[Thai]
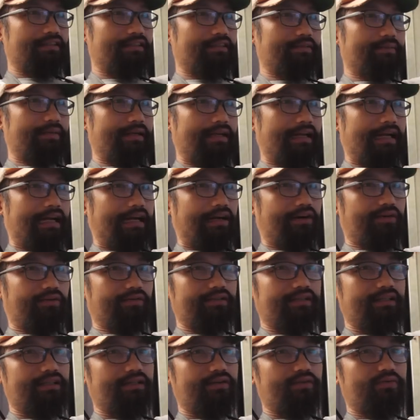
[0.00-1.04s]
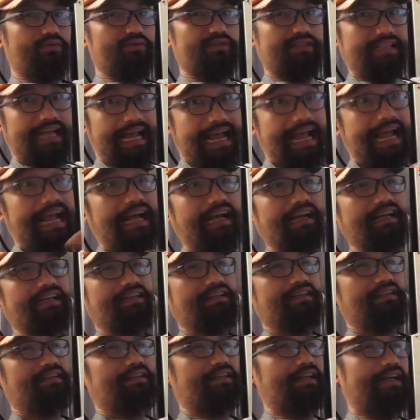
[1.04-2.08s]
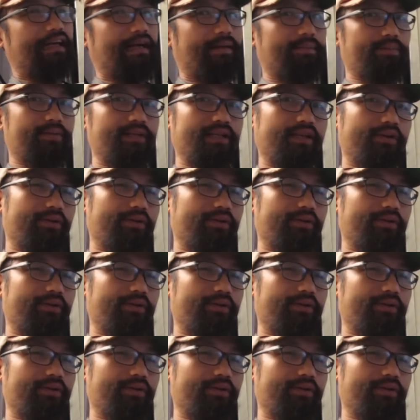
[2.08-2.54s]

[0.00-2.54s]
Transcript: คือปัญหาของเรื่องกุญแจนะครับที่